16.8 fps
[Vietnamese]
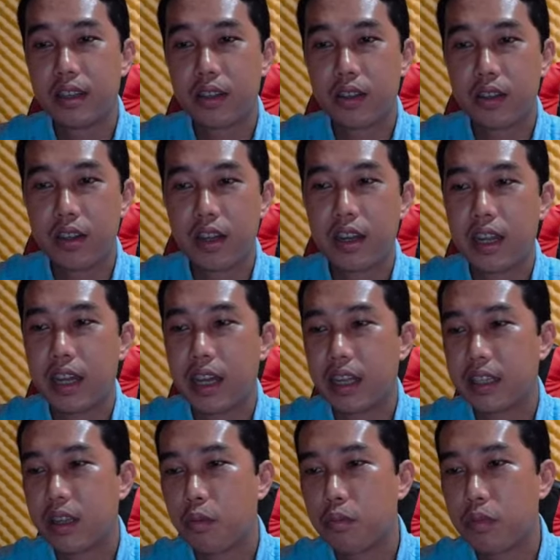cho nên là
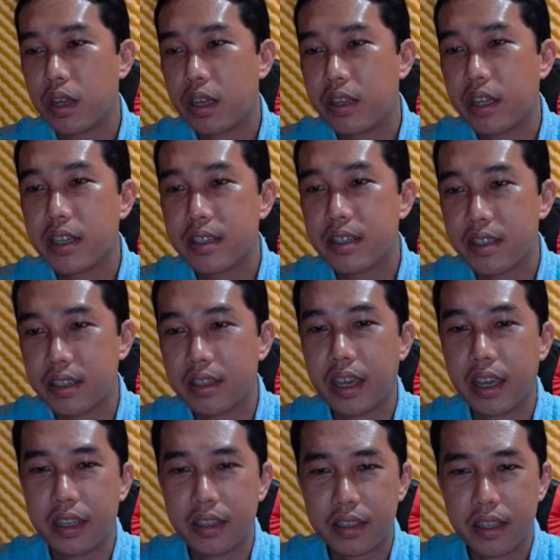trong à, những cái sự
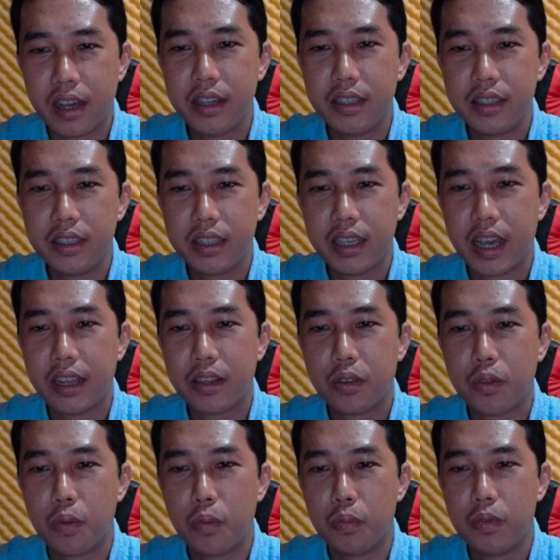kiện tới thì Hải
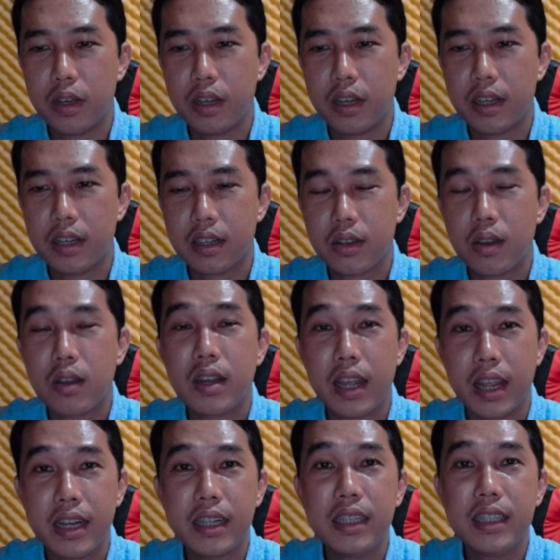cũng à, có
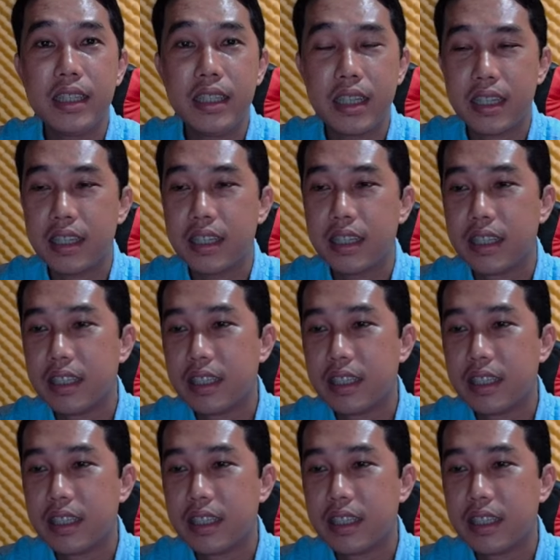lẽ là đi à,